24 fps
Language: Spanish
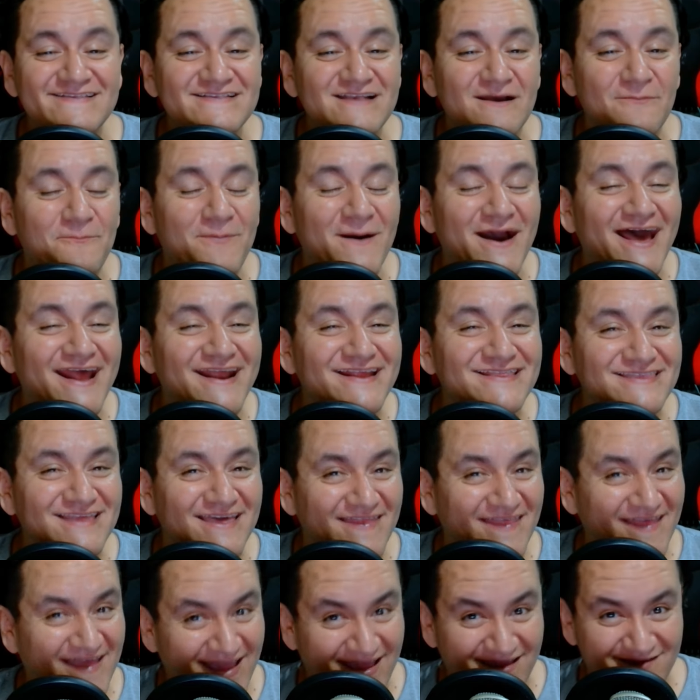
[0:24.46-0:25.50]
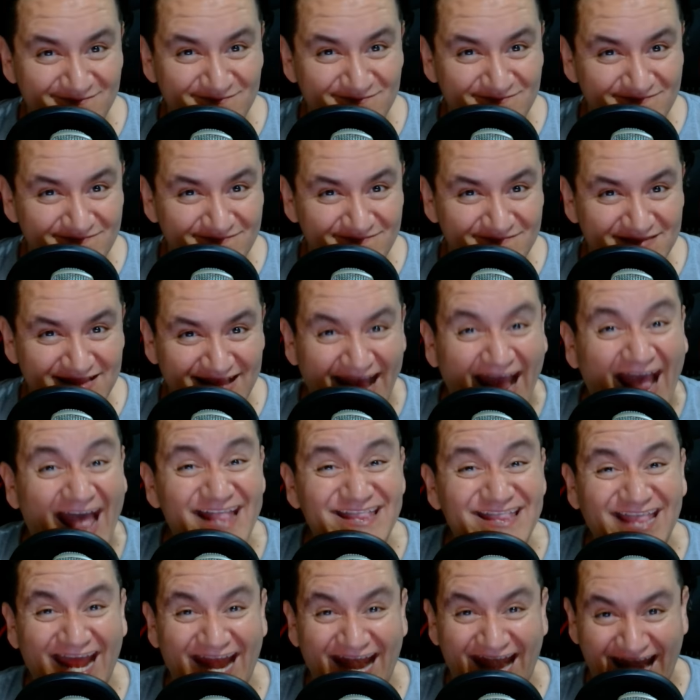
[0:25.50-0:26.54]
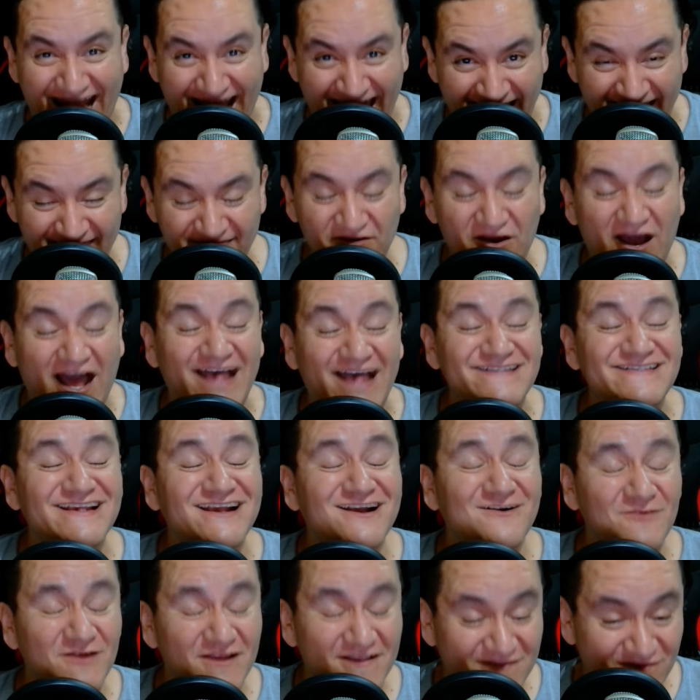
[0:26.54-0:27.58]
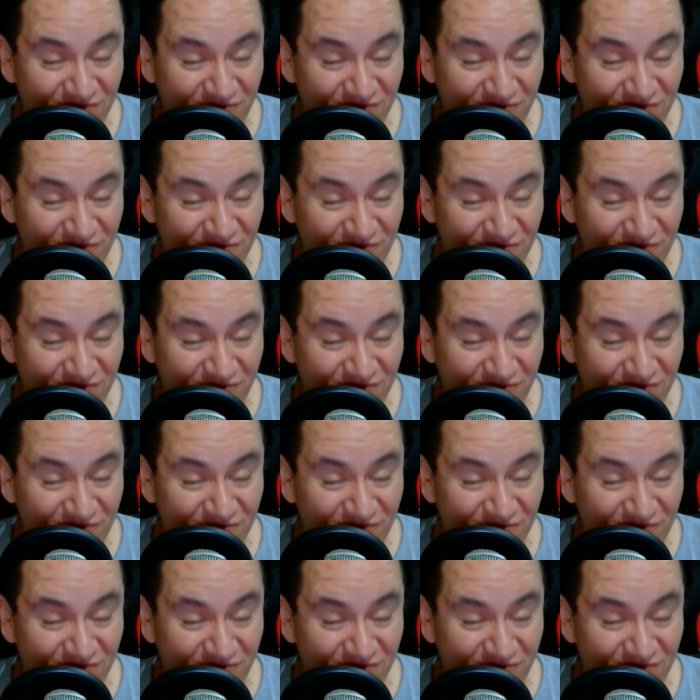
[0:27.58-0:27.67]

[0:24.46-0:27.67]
esta parte de Catnado. Así como lo